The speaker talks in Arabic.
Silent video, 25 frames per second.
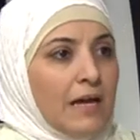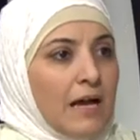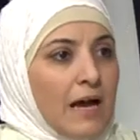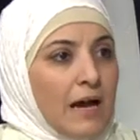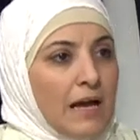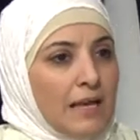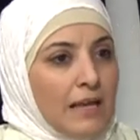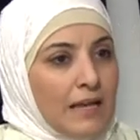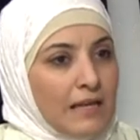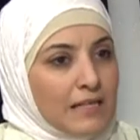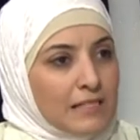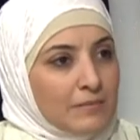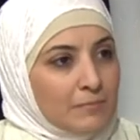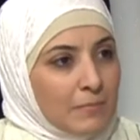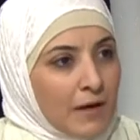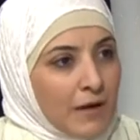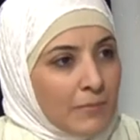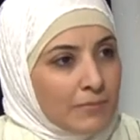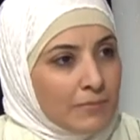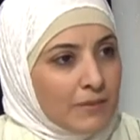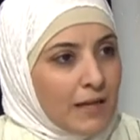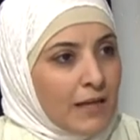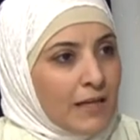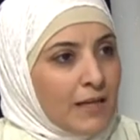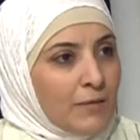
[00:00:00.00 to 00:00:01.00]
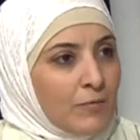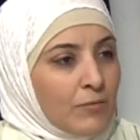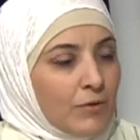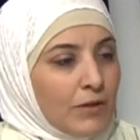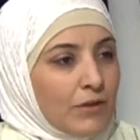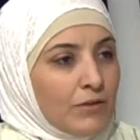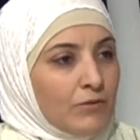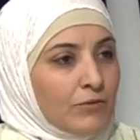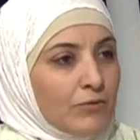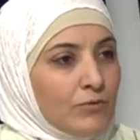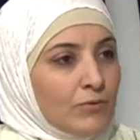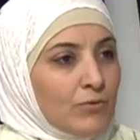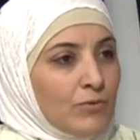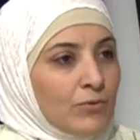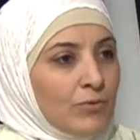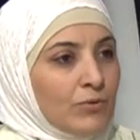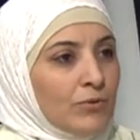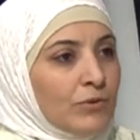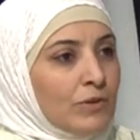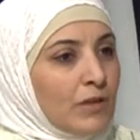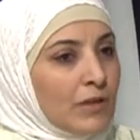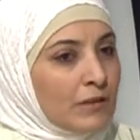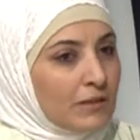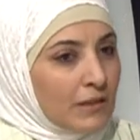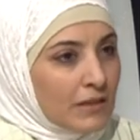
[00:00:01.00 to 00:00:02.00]
هلا اسباب ثانيه ممكن
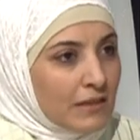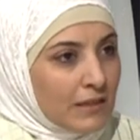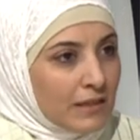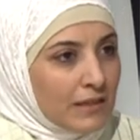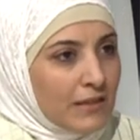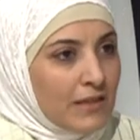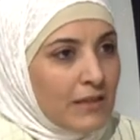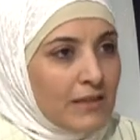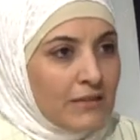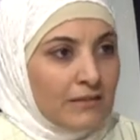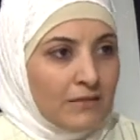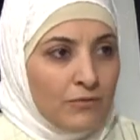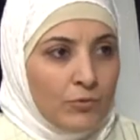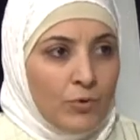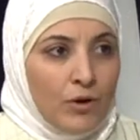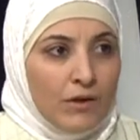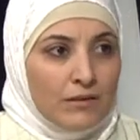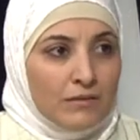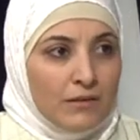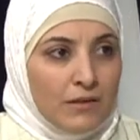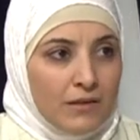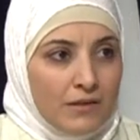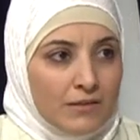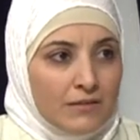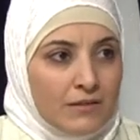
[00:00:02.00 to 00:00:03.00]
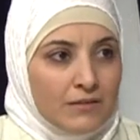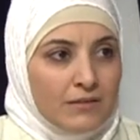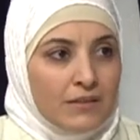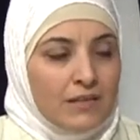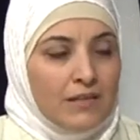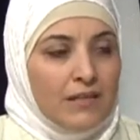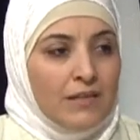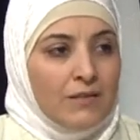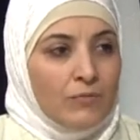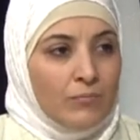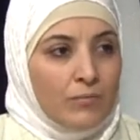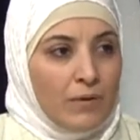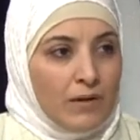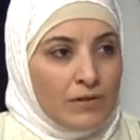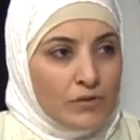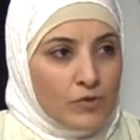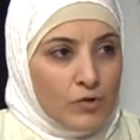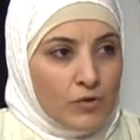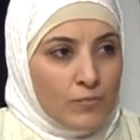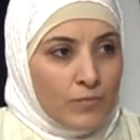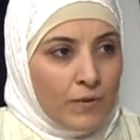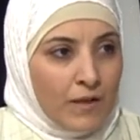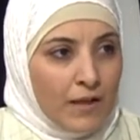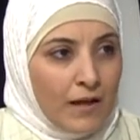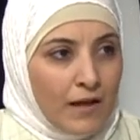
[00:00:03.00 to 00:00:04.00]
تكون التدخين واضح التدخين مع
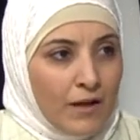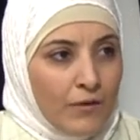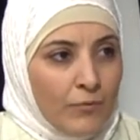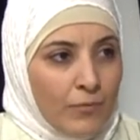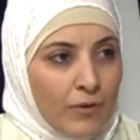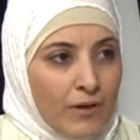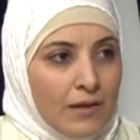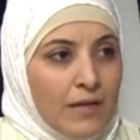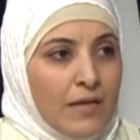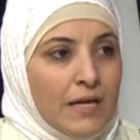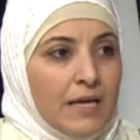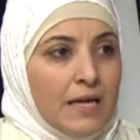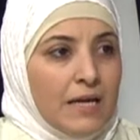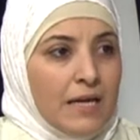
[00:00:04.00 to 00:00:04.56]
شرب القهوه